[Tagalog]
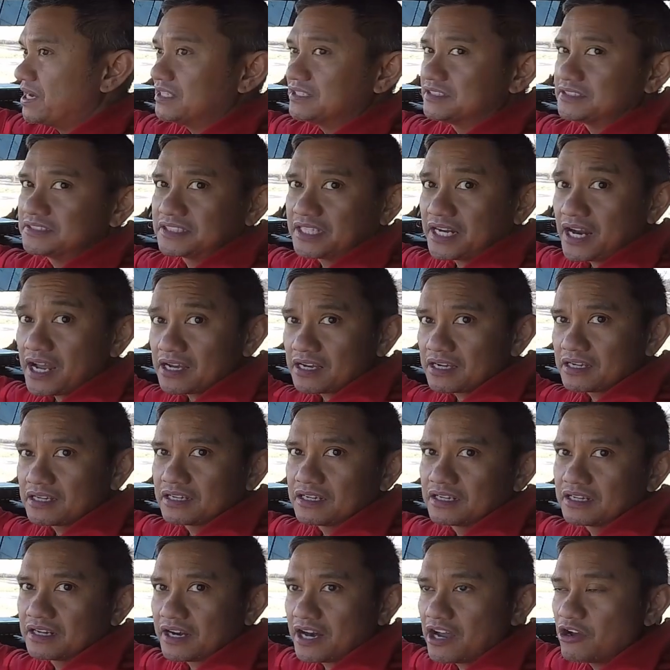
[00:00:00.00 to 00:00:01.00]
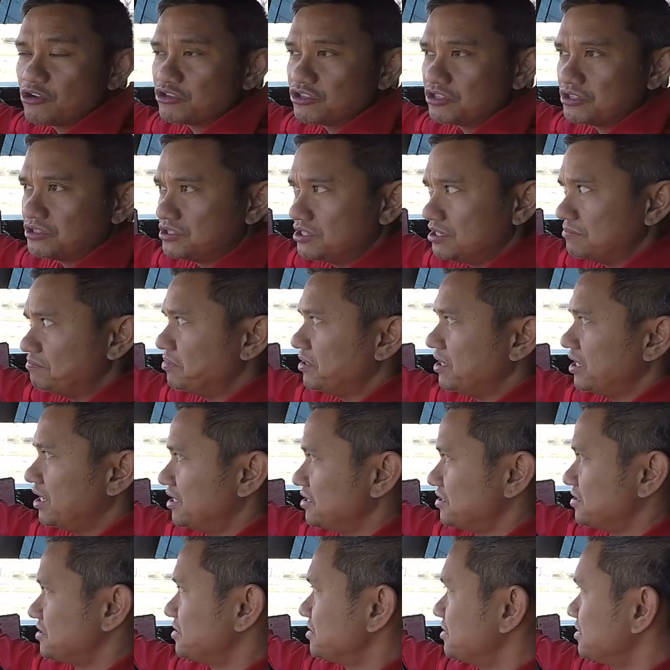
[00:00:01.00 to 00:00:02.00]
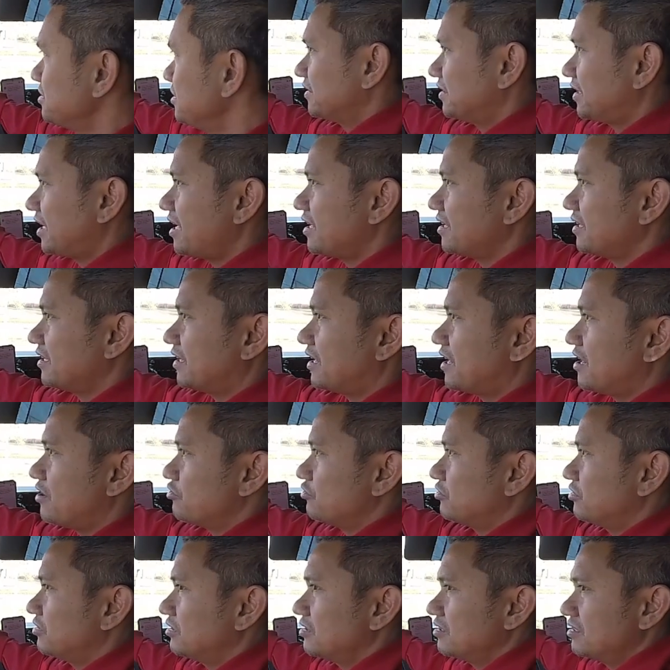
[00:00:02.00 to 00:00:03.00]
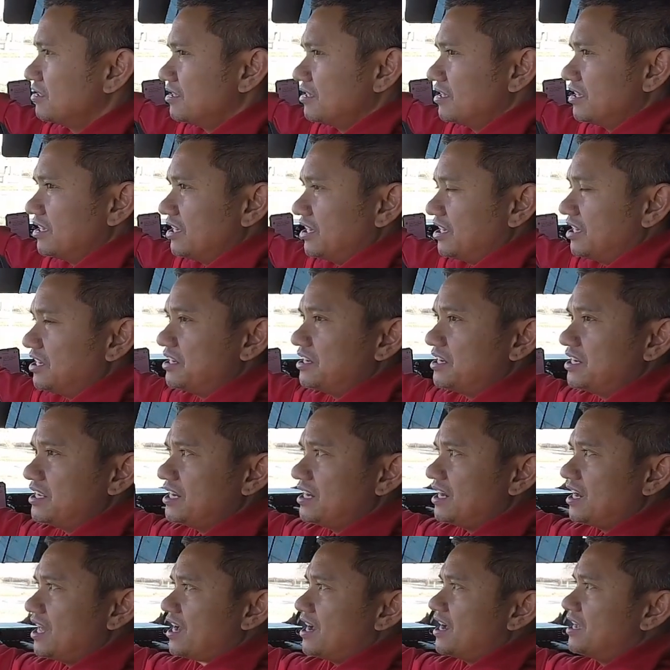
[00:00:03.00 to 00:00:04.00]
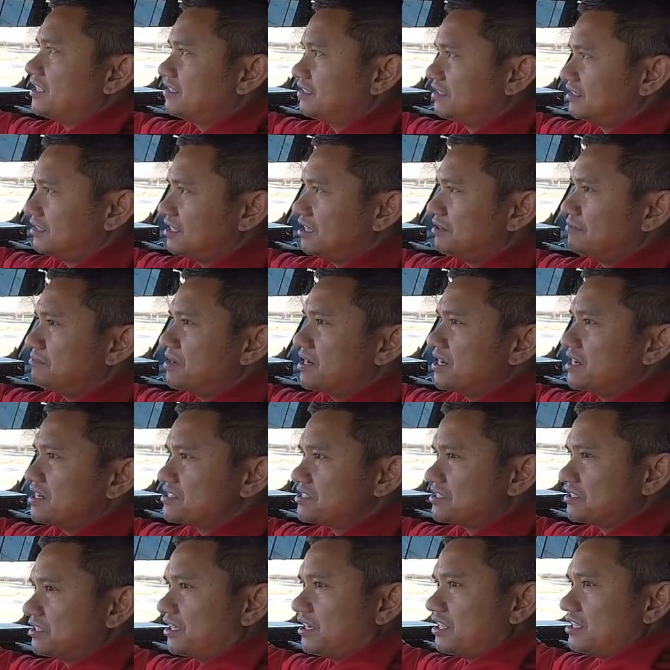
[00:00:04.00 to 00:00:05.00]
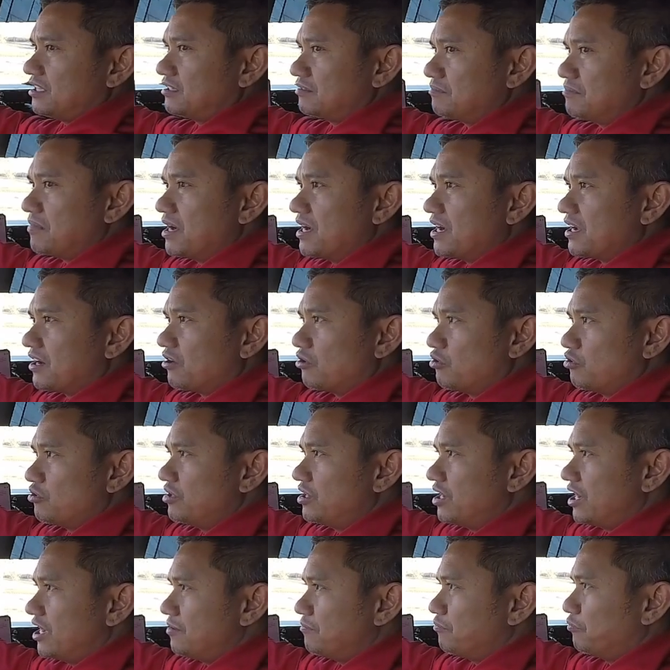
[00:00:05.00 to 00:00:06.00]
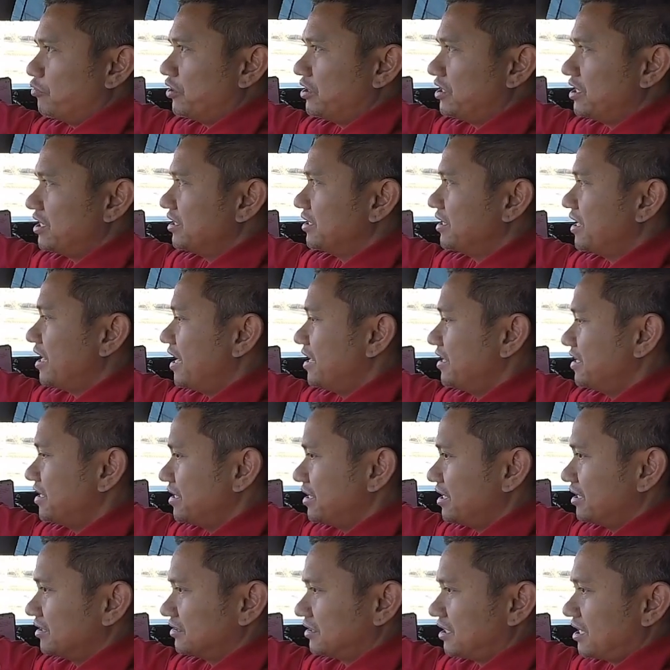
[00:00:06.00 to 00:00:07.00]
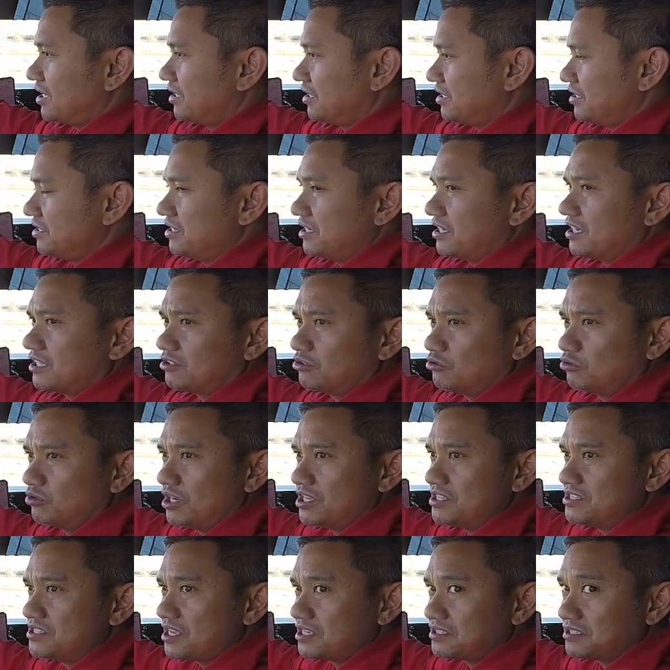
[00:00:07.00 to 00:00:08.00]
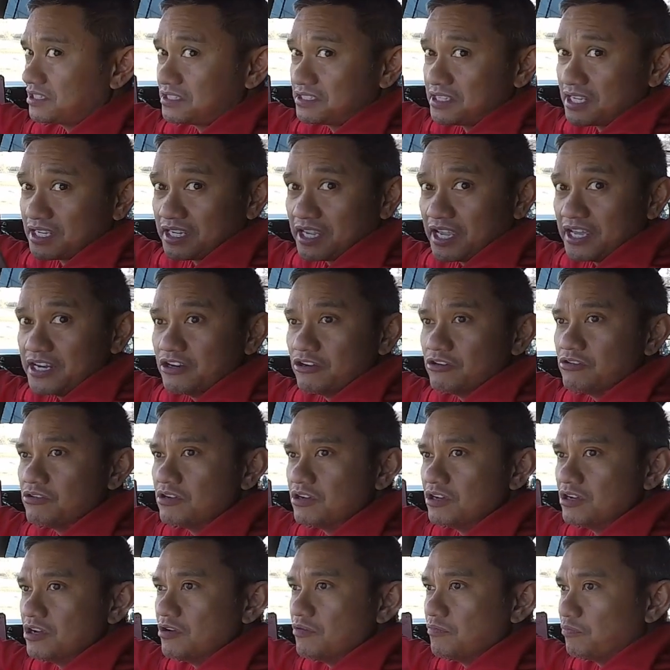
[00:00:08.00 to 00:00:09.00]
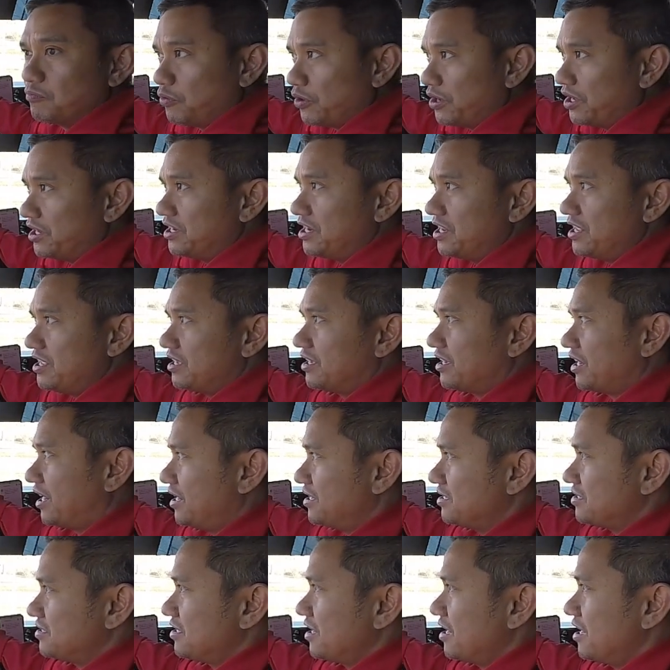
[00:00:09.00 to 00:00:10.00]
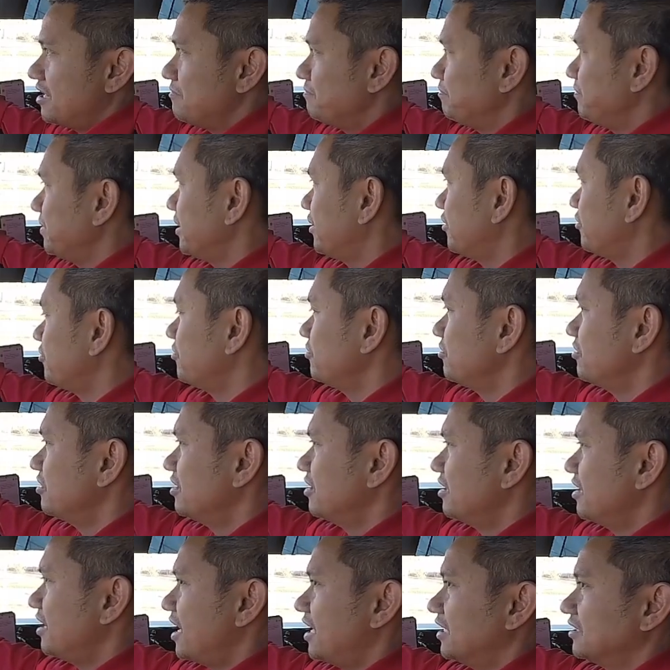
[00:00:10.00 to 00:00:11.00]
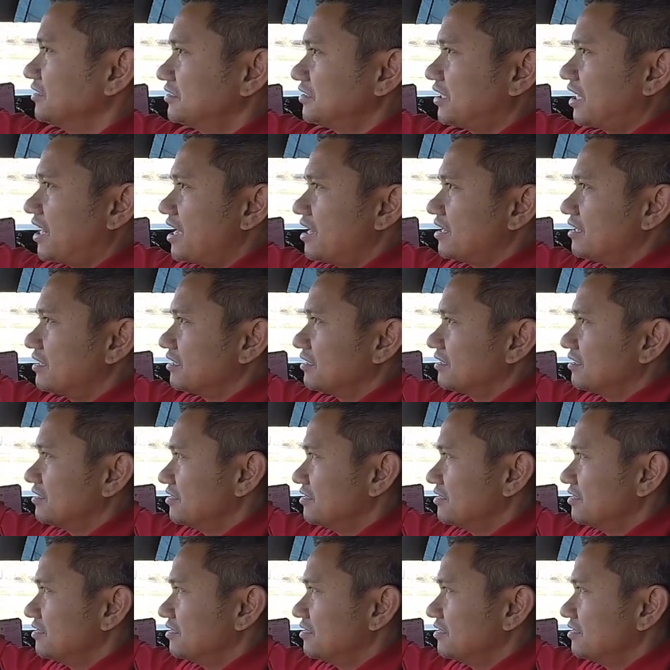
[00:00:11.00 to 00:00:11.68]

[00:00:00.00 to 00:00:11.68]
pang truck route GPS truck route hindi lahat ng mga street, mga road ay pwedeng daanan ng truck. Hindi katulad sa sasakyan, no? Pwede kahit saan. Pero ang truck,